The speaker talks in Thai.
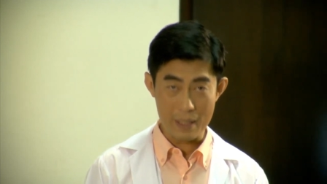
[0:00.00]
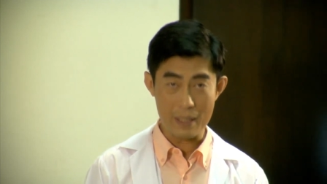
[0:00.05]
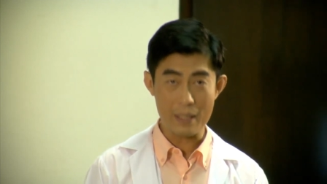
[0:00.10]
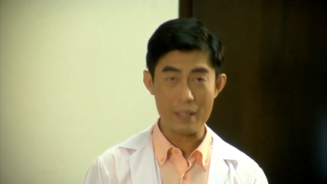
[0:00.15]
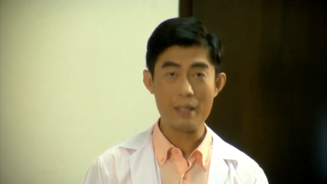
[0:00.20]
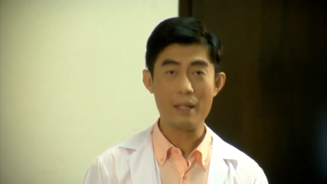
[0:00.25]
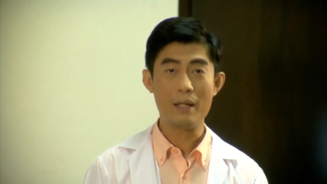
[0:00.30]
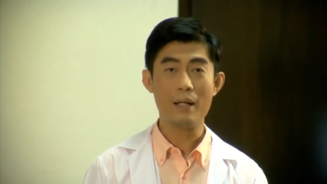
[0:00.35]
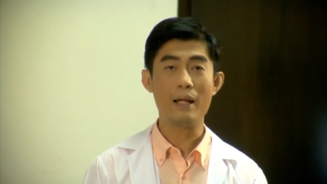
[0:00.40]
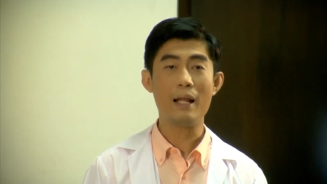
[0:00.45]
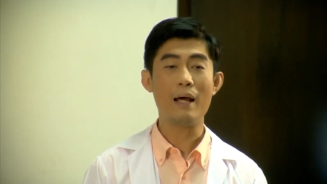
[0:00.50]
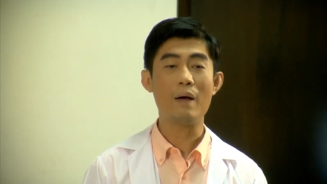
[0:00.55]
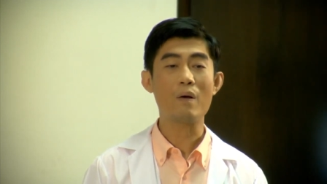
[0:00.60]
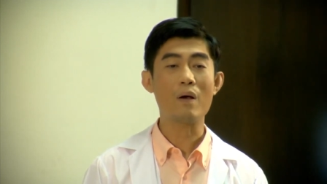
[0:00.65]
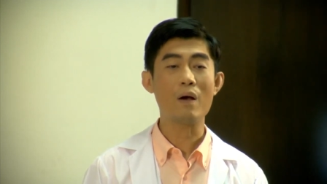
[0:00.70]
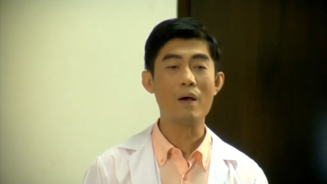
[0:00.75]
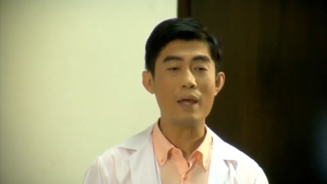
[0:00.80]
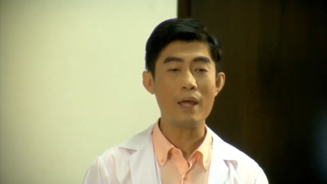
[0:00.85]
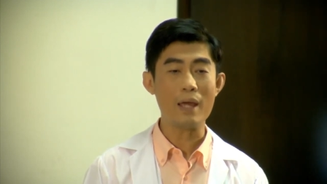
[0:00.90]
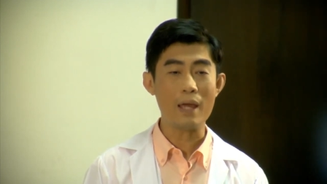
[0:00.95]
B
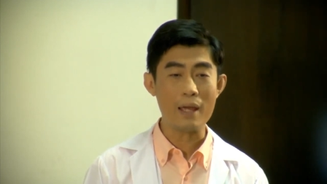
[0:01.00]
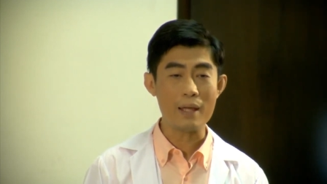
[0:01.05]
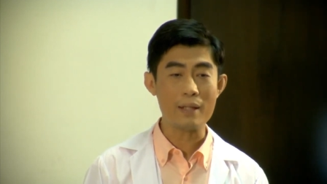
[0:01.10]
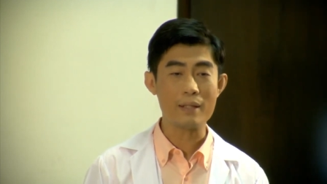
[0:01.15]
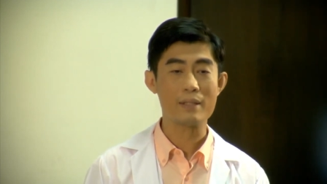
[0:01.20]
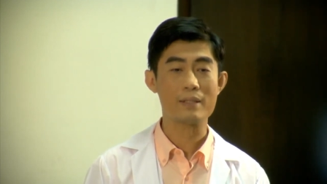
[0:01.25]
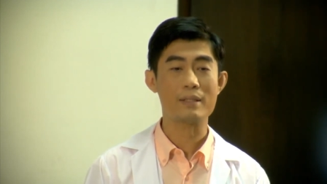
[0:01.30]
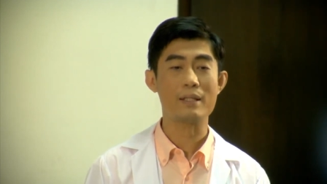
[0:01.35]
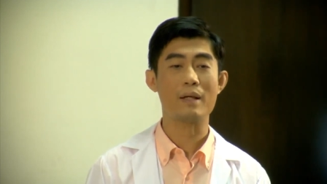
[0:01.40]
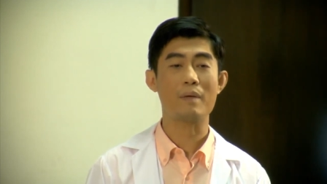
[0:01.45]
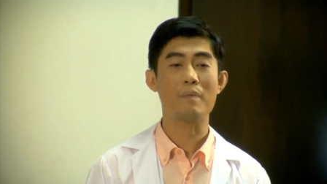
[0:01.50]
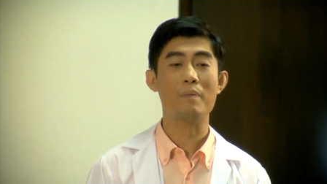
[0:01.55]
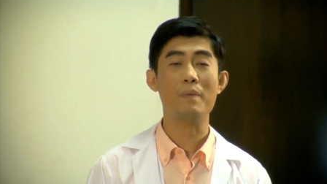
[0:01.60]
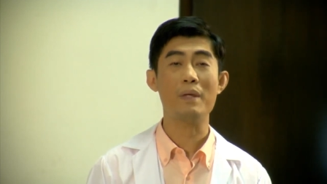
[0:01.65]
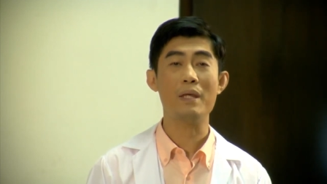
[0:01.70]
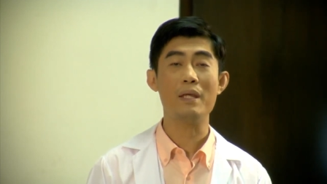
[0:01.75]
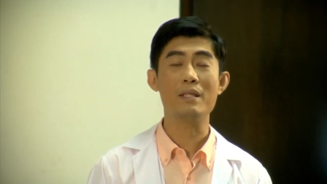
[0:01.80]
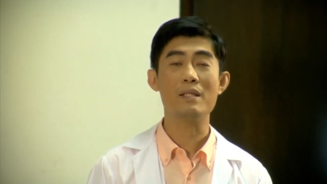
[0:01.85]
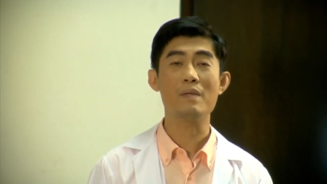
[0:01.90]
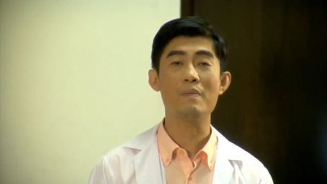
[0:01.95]
แล้วก็ A
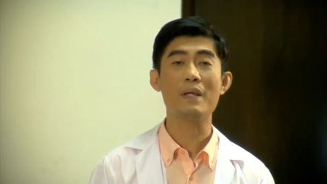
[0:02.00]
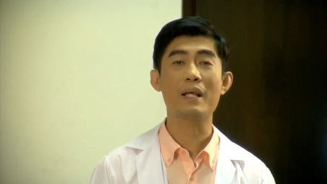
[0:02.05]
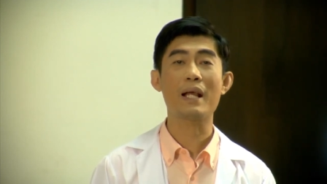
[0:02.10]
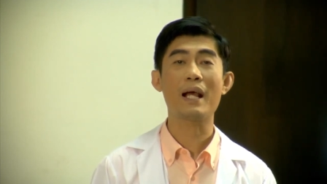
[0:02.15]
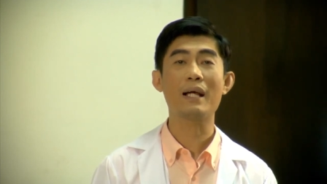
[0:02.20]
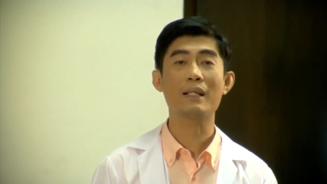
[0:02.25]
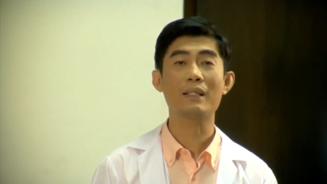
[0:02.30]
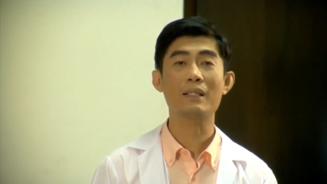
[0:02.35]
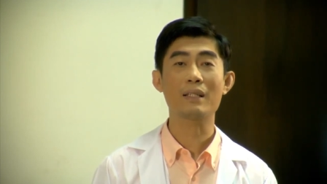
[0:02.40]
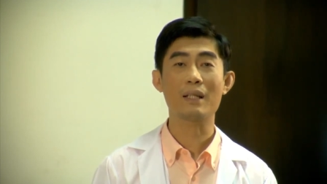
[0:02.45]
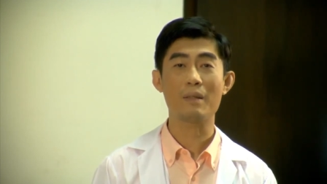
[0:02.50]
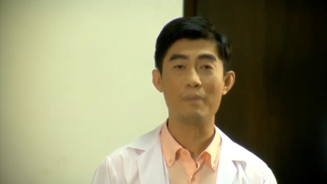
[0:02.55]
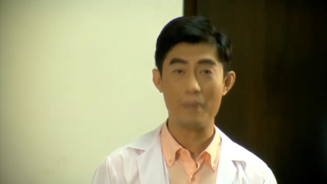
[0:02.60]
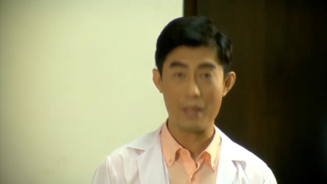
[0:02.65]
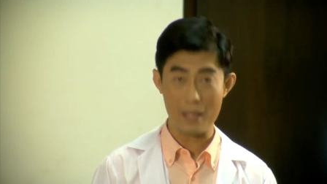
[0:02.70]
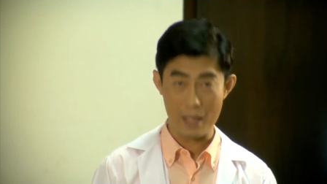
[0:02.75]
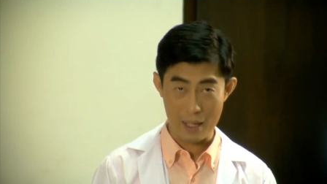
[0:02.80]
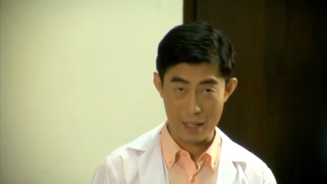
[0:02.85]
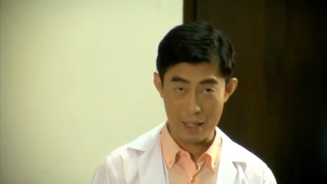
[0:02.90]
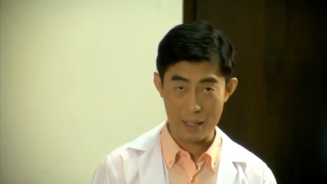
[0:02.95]
intersect B จะมีค่าเท่า
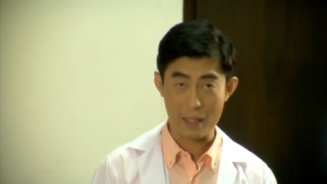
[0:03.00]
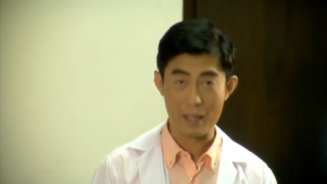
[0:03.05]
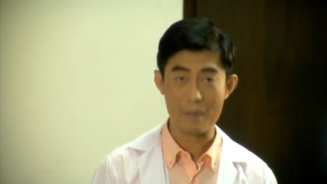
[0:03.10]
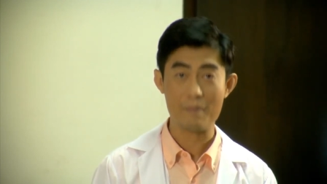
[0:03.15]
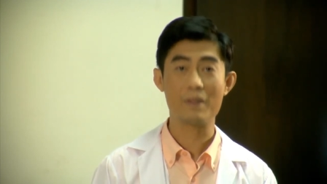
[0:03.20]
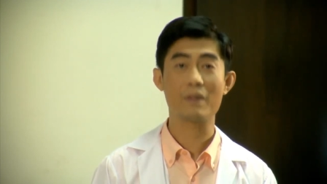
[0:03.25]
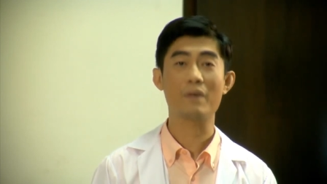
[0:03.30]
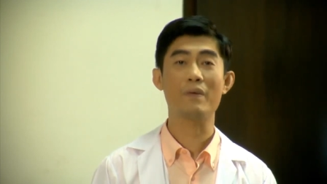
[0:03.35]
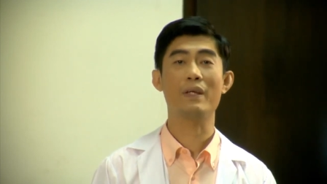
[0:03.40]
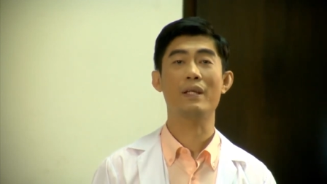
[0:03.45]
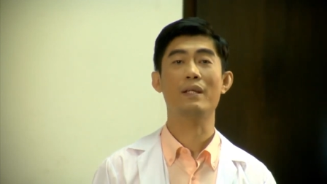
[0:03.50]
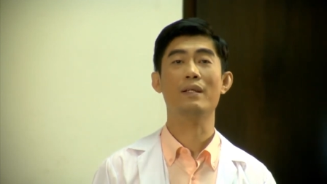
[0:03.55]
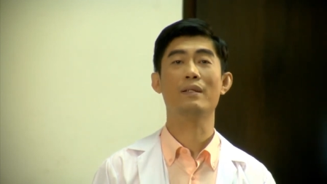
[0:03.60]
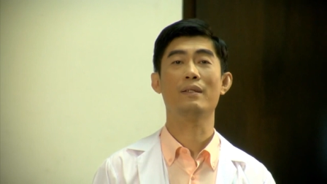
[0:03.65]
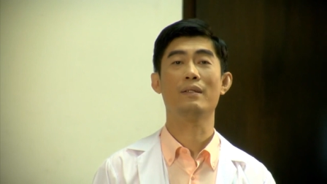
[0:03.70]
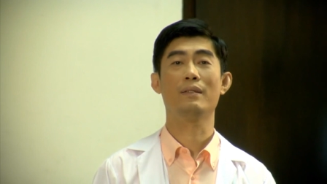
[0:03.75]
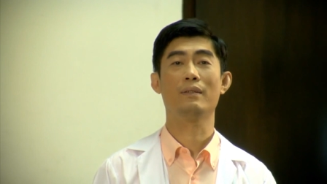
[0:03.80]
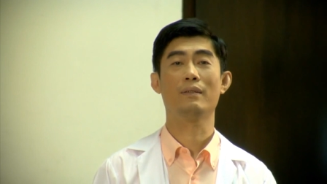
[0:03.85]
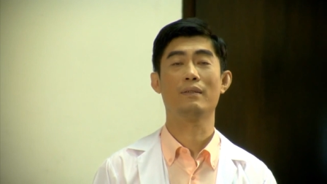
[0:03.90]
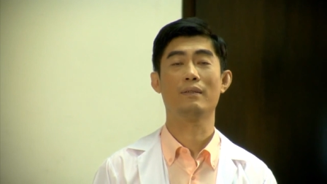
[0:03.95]
กับ A ครับ นักเรี
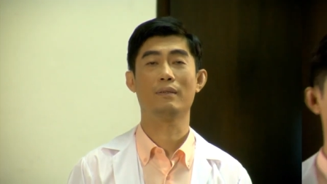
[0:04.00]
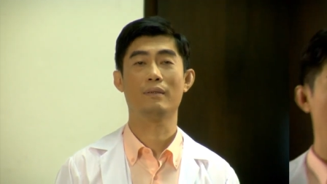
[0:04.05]
ยน